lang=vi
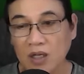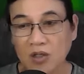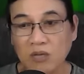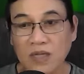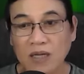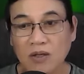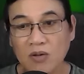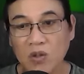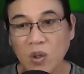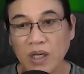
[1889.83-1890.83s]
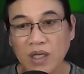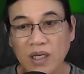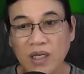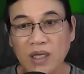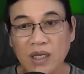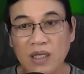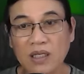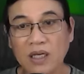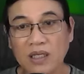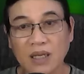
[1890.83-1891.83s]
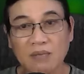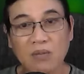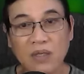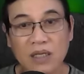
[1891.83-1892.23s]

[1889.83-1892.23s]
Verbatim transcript: cũng là lúc Tuệ Nghi nhìn thấy bóng